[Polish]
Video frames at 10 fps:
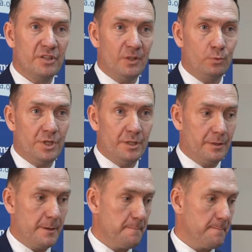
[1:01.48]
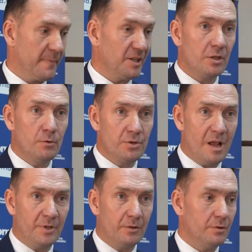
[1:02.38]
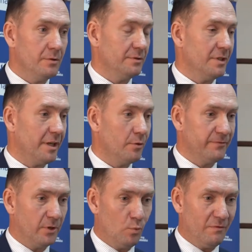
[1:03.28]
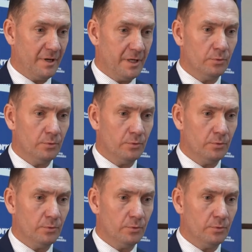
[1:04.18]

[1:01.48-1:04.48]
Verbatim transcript: światło dzienne. Dlaczego użyłem tego, takiego sformułowania?